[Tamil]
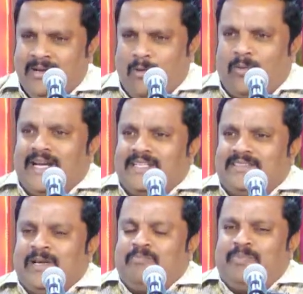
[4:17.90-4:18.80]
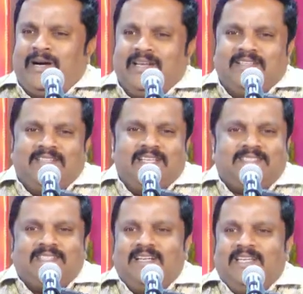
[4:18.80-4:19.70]
உலகத்தில் பல
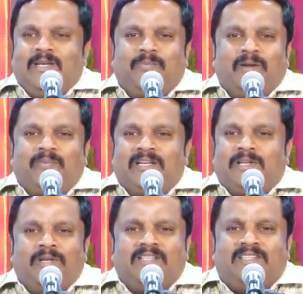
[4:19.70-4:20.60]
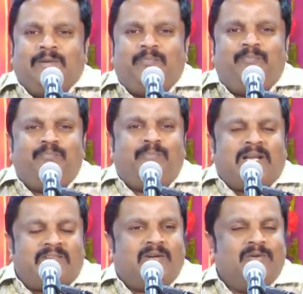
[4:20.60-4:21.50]
தேசங்களில் இப்படிப்பட்ட ஒரு தீ
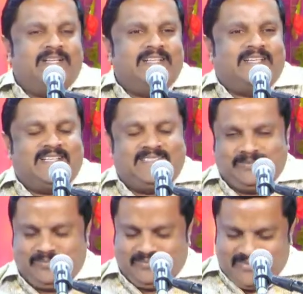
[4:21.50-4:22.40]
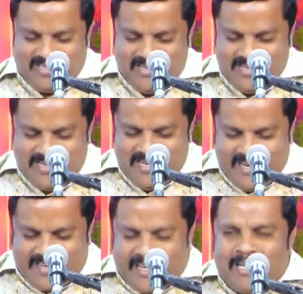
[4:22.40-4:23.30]
பரவிக்கொண்டிருக்கிறது
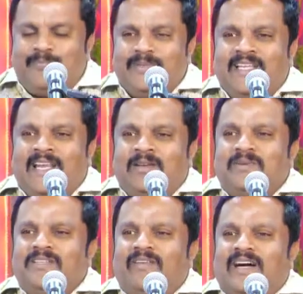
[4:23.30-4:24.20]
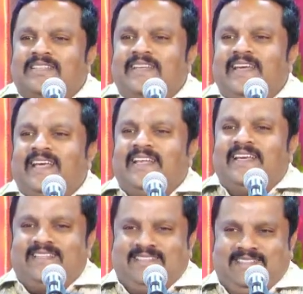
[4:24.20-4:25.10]
எழுப்புதல் என்பது வார்த்தையில் அல்ல
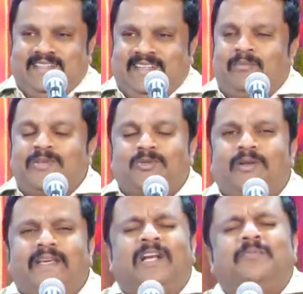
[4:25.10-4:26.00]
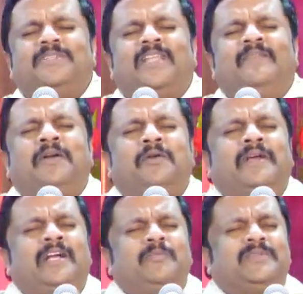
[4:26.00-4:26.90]
நம்ம சொல்லி எழுப்புதல் வேணும்
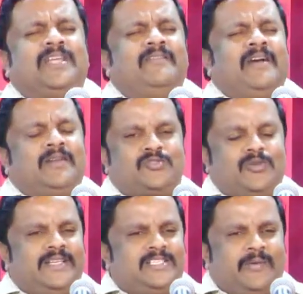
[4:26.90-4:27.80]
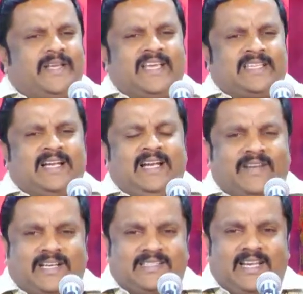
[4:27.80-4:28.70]
எழுப்புதல் வேணும்னு சொல்லி ஜபிக்கிறதுனால
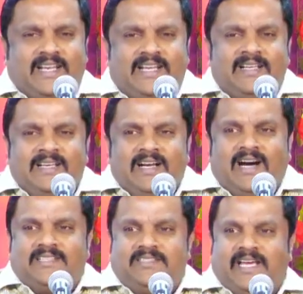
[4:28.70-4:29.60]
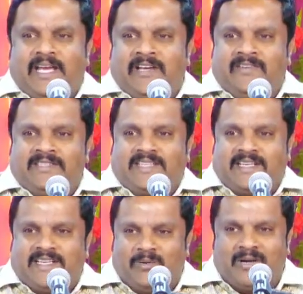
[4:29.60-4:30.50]
வர்றதல்ல அது தேவன்
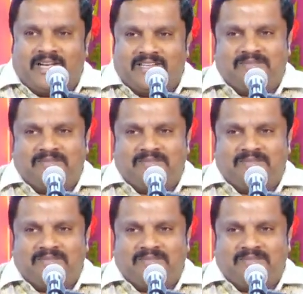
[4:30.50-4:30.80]
தருகிற ஒன்று